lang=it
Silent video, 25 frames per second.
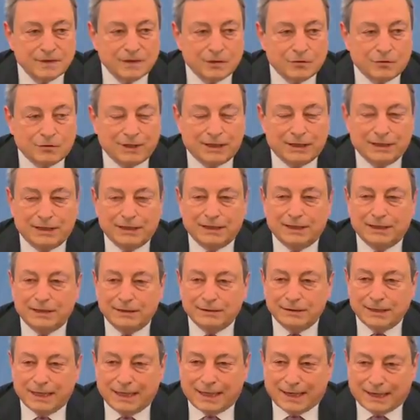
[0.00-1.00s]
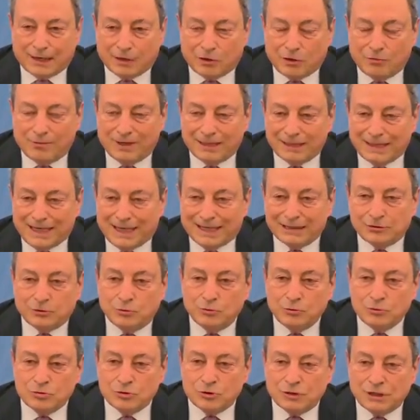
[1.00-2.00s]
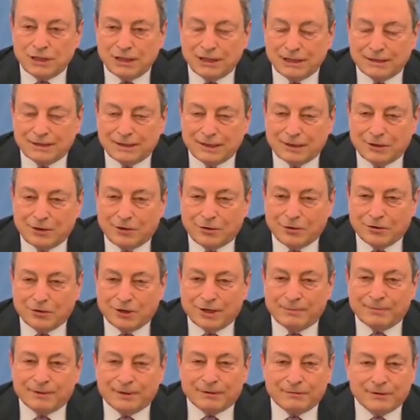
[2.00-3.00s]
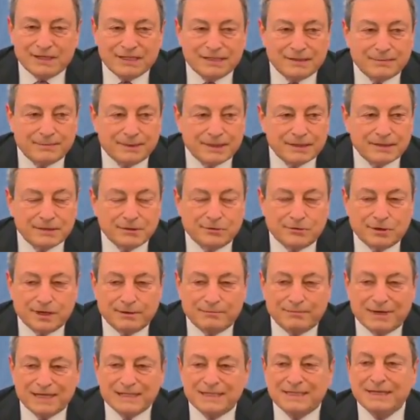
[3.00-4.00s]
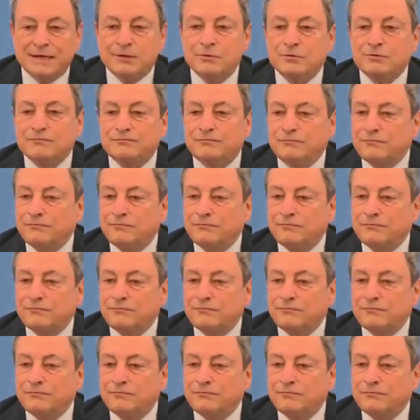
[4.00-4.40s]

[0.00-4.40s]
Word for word: Quindi è raccomandato l'uso dell'eterologa per queste persone, ma se non